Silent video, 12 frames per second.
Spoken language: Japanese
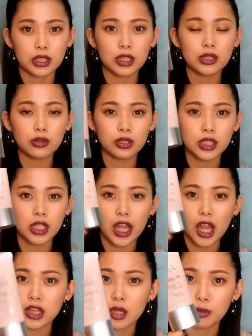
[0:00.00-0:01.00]
でそして毛
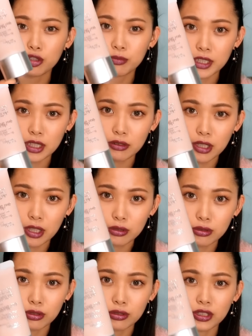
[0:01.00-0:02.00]
穴も埋めてくれる
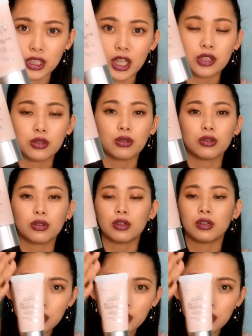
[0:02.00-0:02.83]
という最強の